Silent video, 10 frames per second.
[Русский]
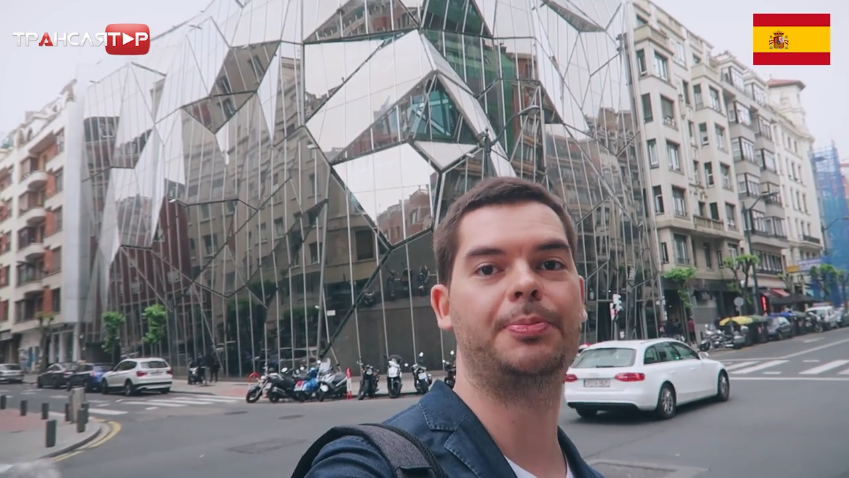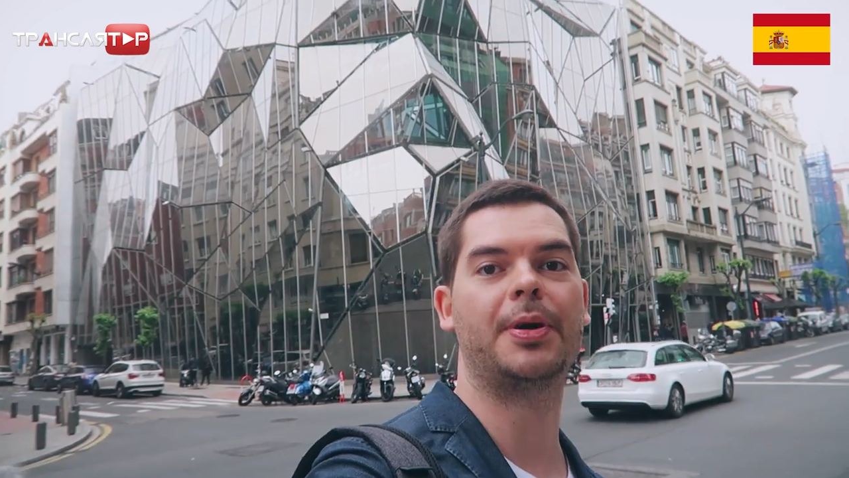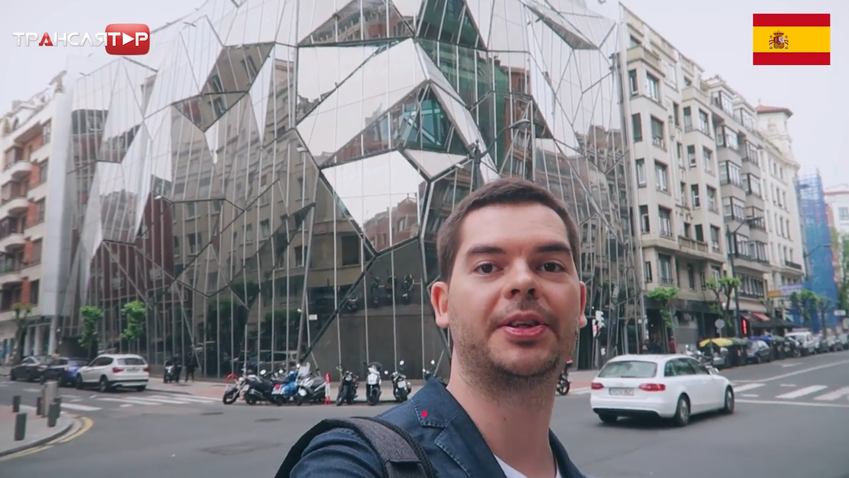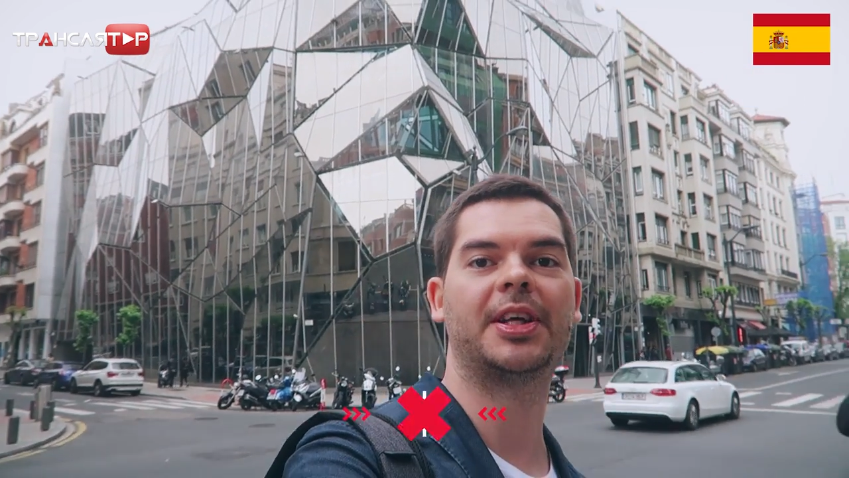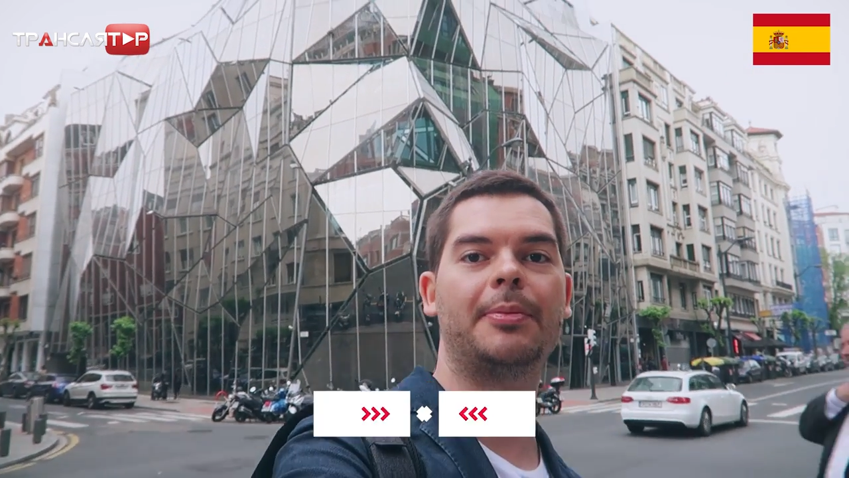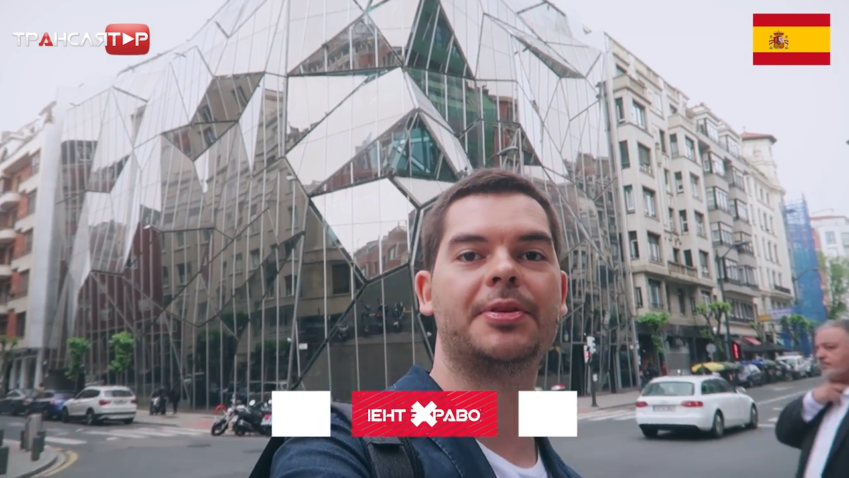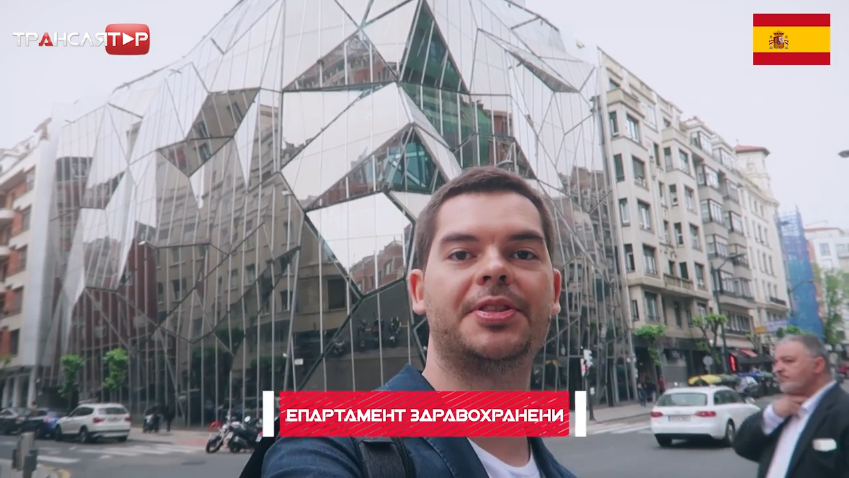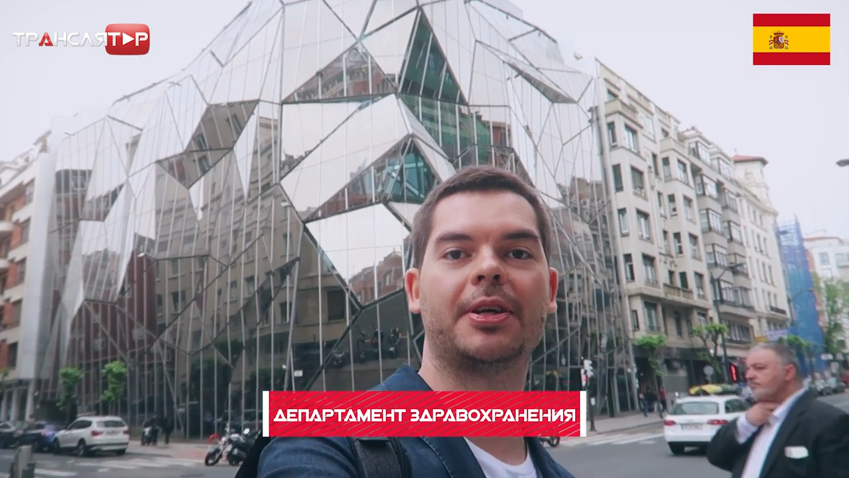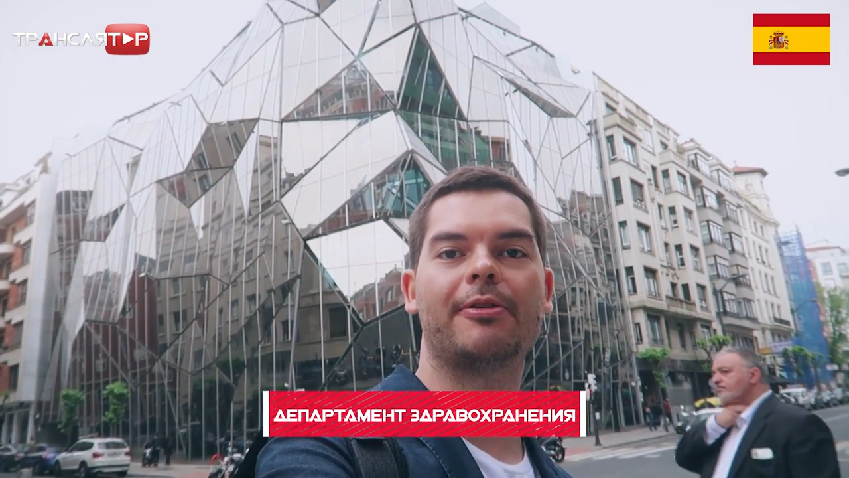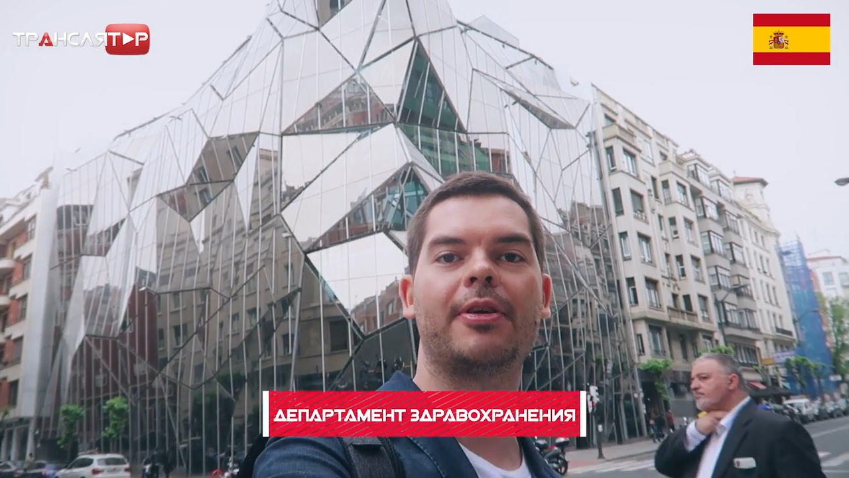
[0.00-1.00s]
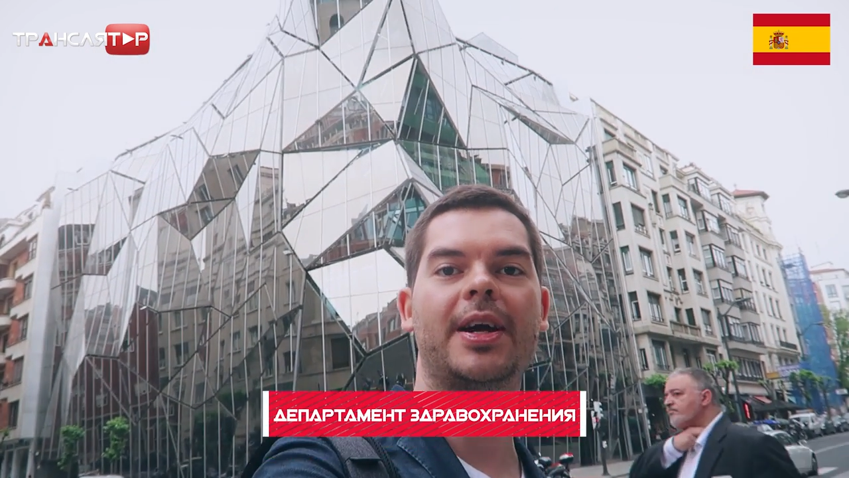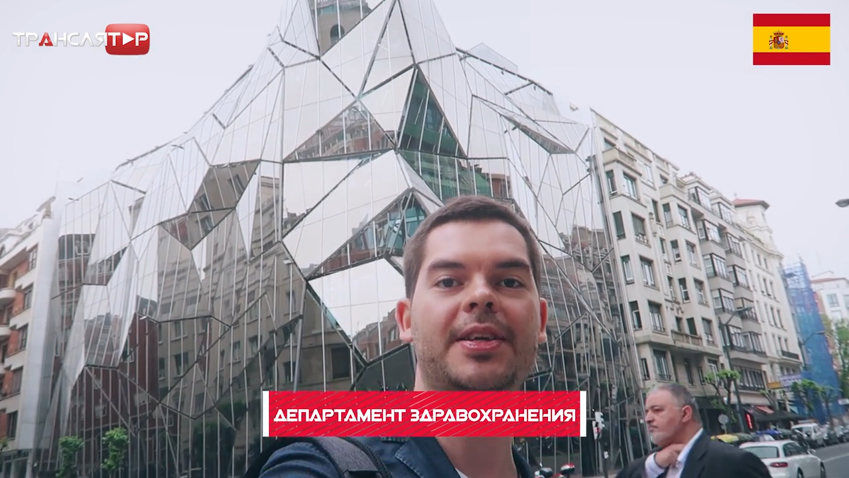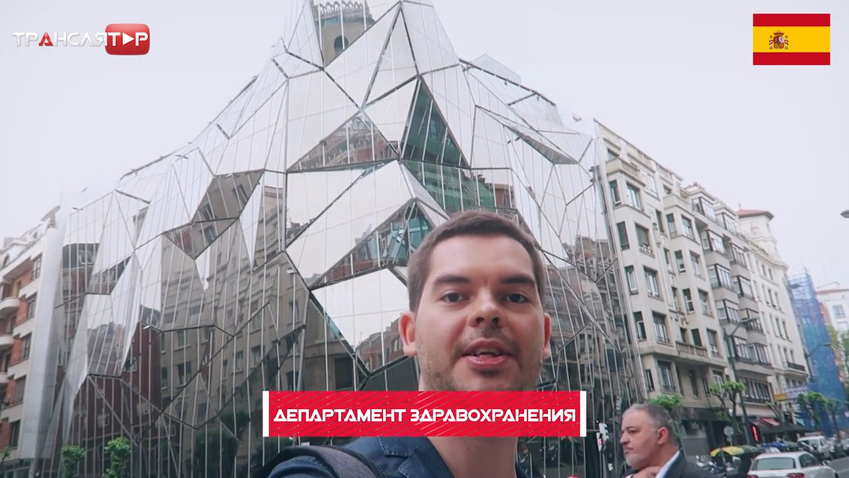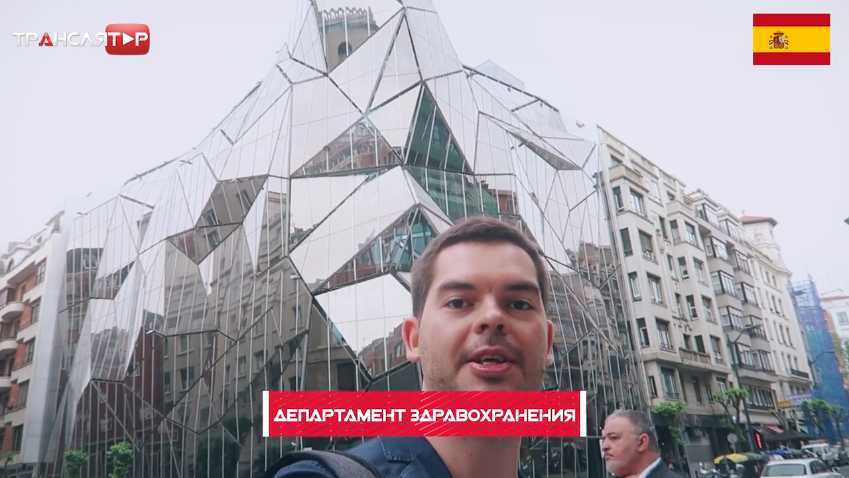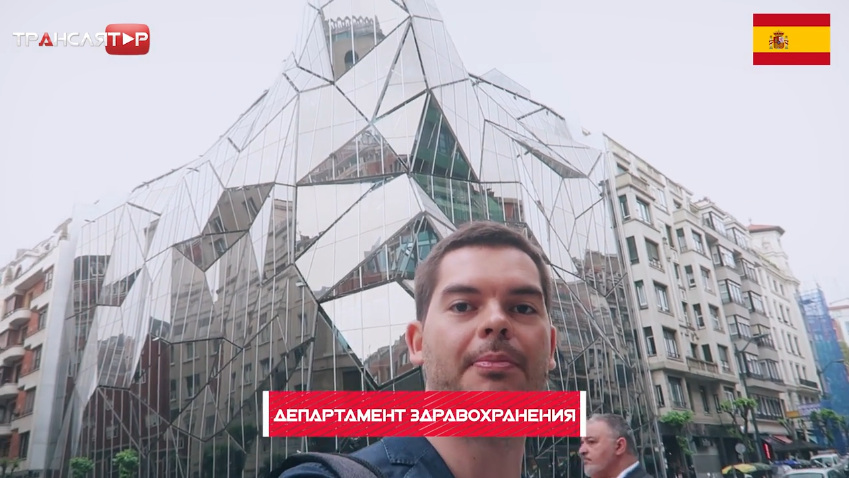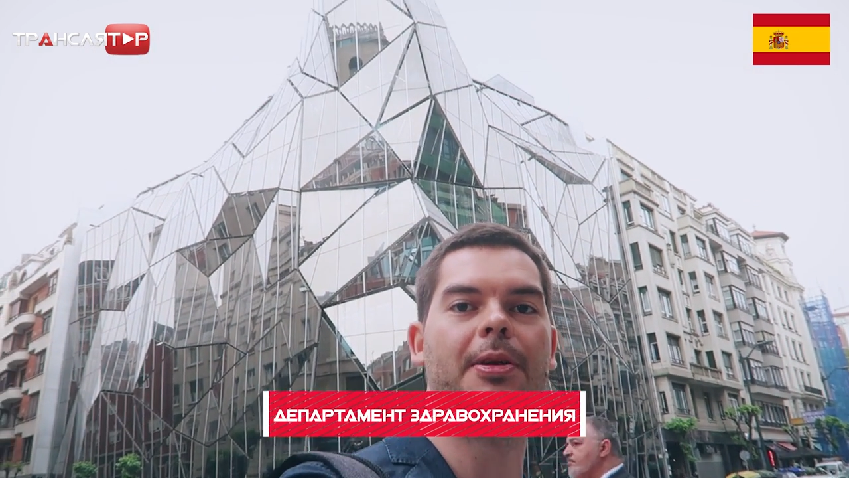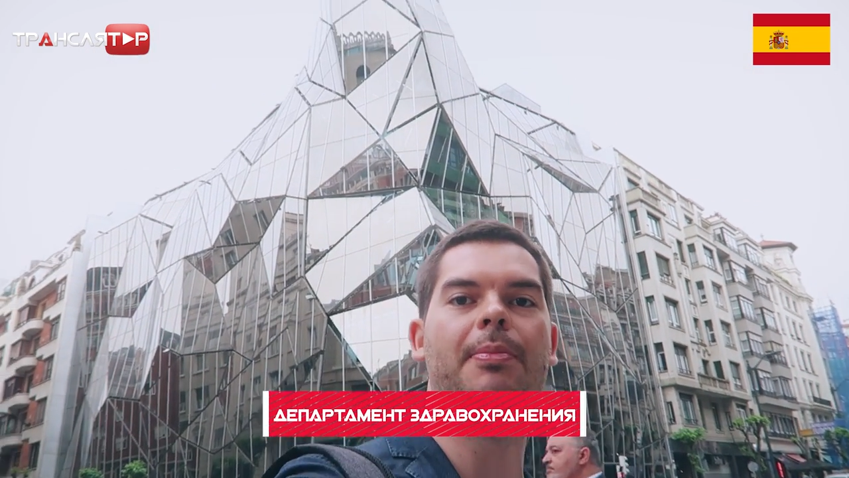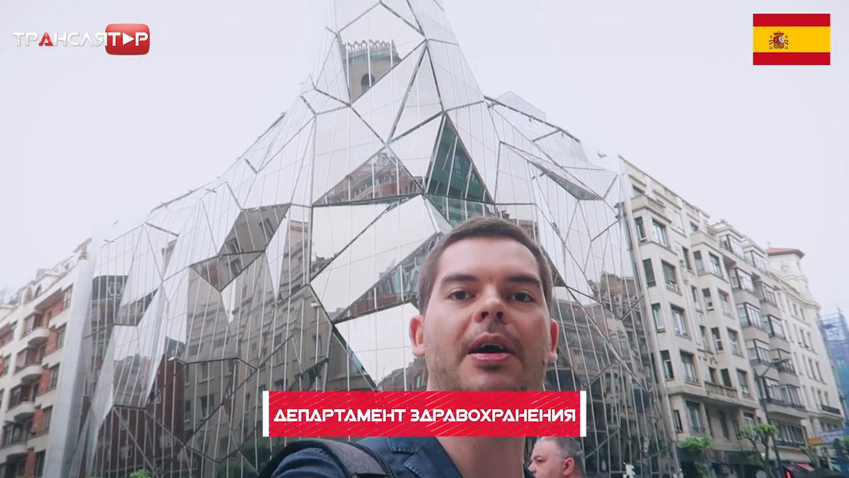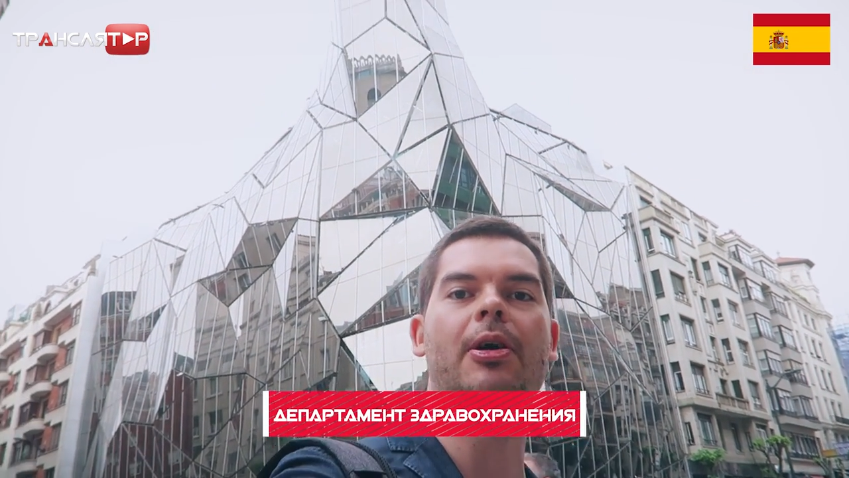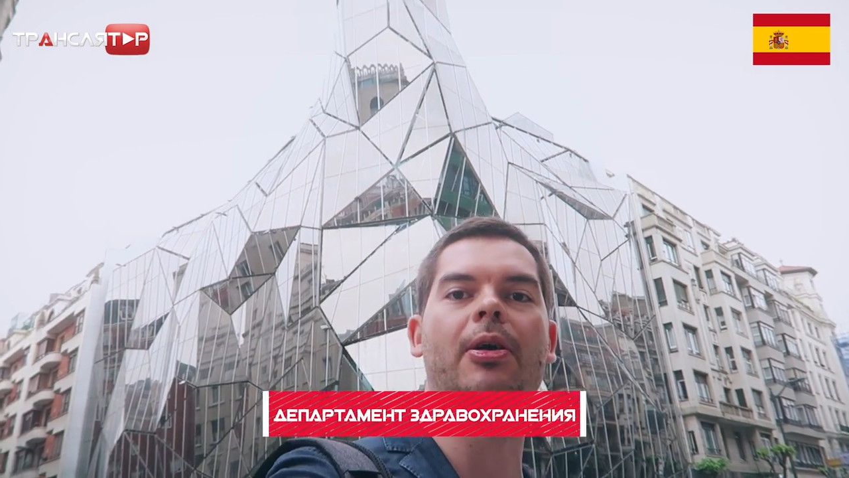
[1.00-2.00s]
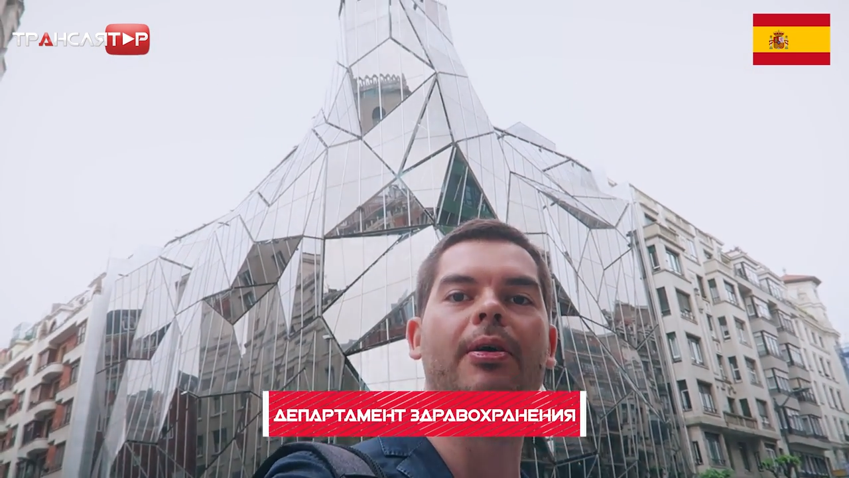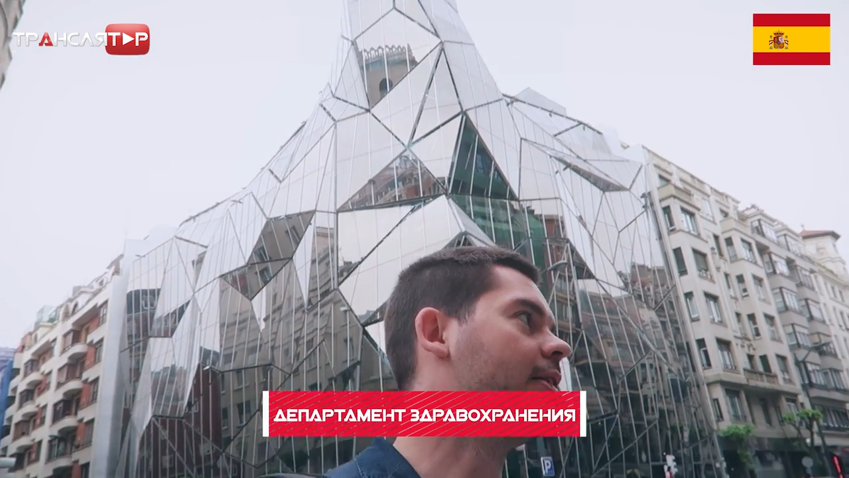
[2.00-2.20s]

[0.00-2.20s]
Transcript: департамент здравоохранения Бильбао.